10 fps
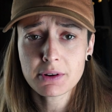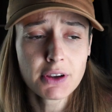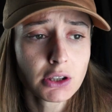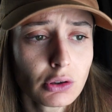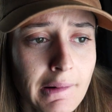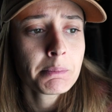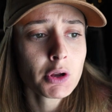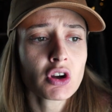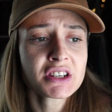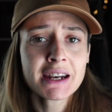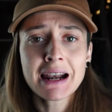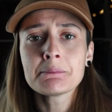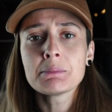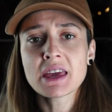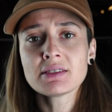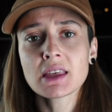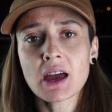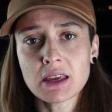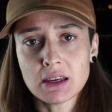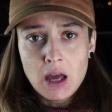perfecto, pero ese era el ambiente
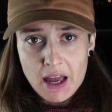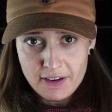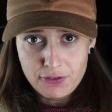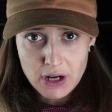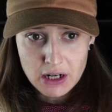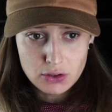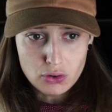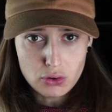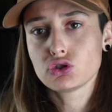ahí, allá afuera del kiosco.